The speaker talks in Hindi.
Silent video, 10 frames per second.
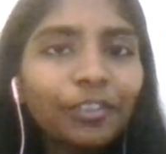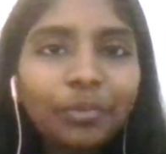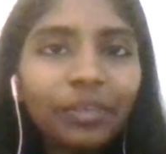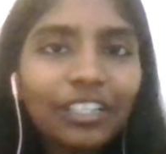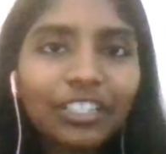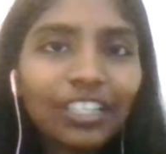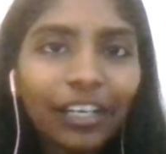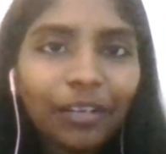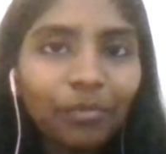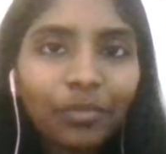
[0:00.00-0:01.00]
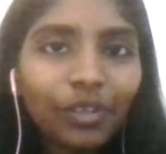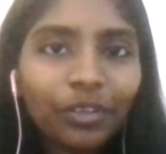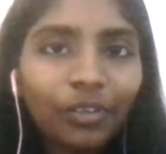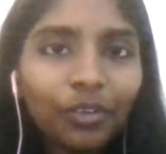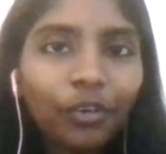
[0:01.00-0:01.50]
होना शर्मिंदा
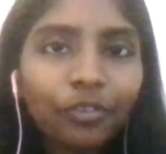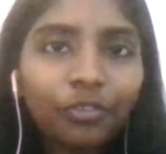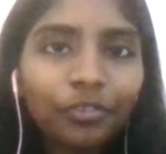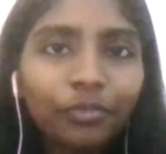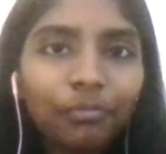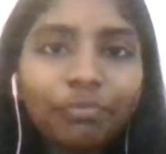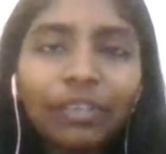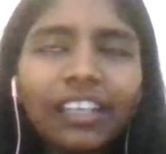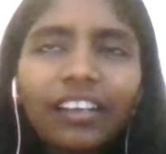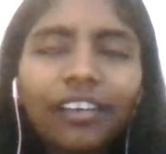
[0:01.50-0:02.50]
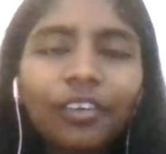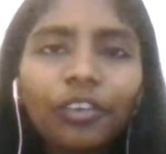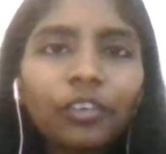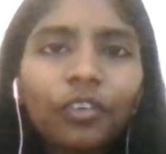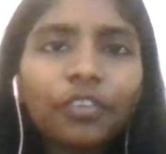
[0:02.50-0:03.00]
होने की कोई बात नहीं
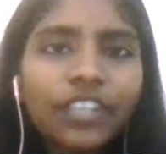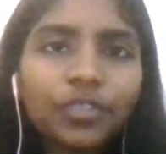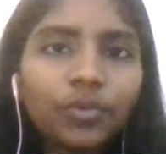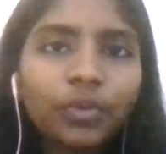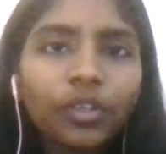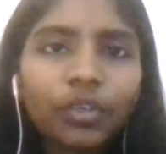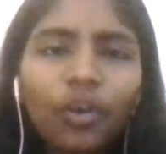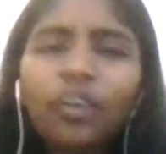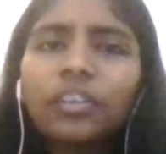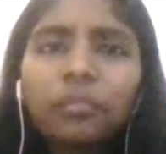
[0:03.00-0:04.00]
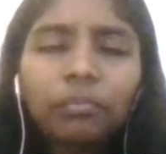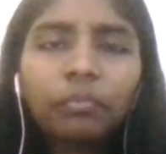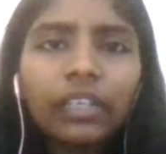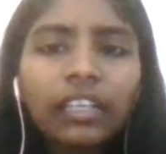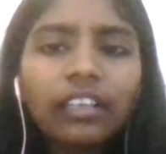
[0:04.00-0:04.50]
क्योंकि मैं जानती हूँ कि मेरी माँ
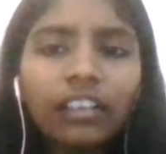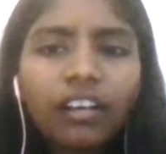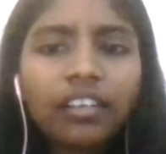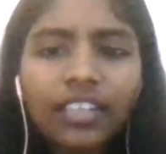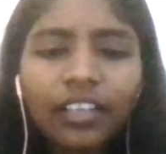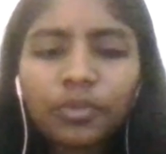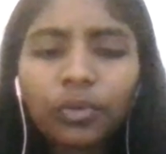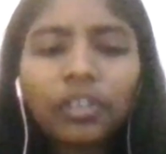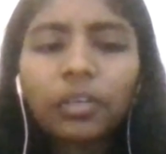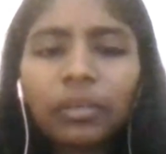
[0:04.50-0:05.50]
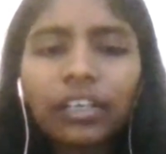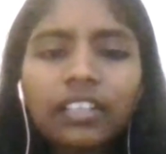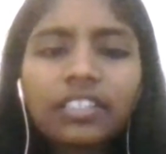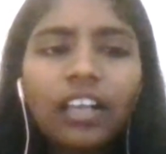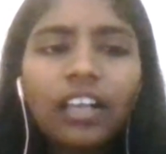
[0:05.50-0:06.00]
ने जो कुछ भी किया वो
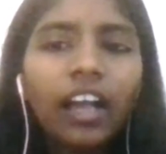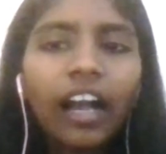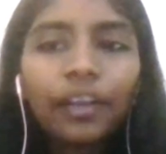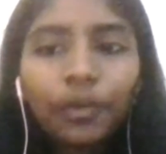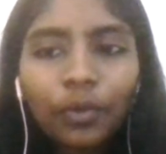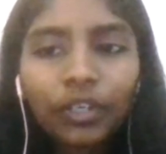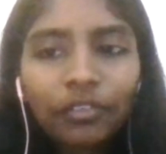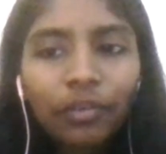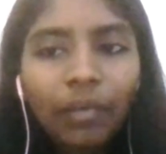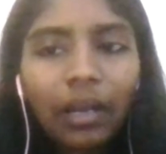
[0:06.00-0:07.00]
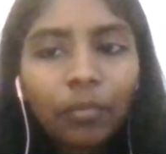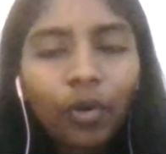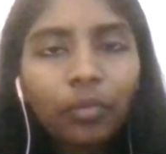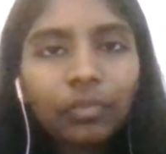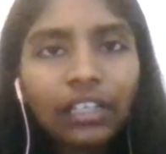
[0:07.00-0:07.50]
इसलिए किया कि वो
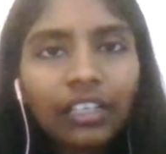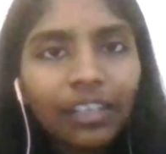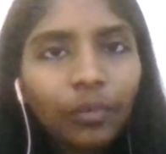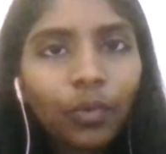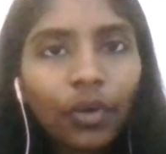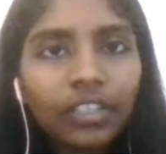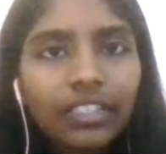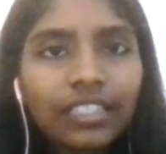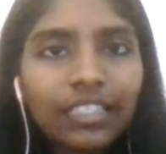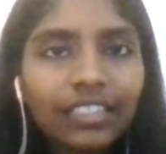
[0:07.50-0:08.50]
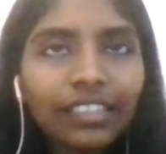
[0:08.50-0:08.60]
हमारी देखभाल कर सकें